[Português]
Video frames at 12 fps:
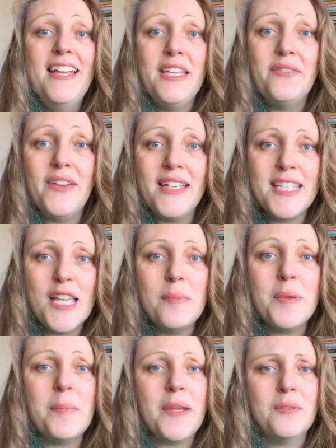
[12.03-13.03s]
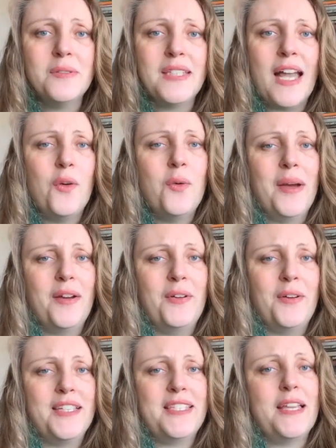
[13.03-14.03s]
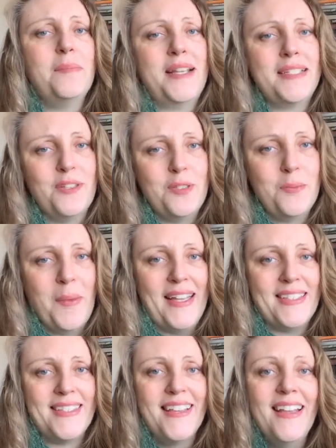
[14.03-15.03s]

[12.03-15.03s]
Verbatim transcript: e vêm sempre perguntar alguma coisa para seus pais.